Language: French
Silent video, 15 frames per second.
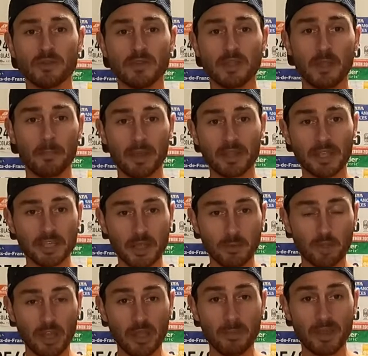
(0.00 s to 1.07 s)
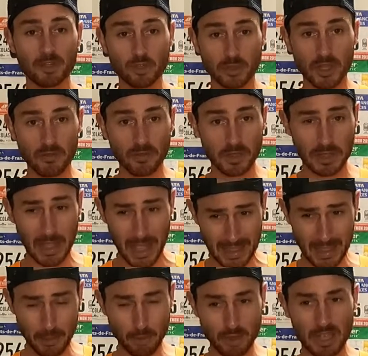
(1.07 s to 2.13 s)
si t'es pas déjà abonné, bah, je t'invite à
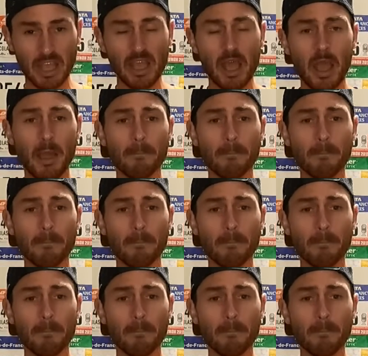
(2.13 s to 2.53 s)
t'abonner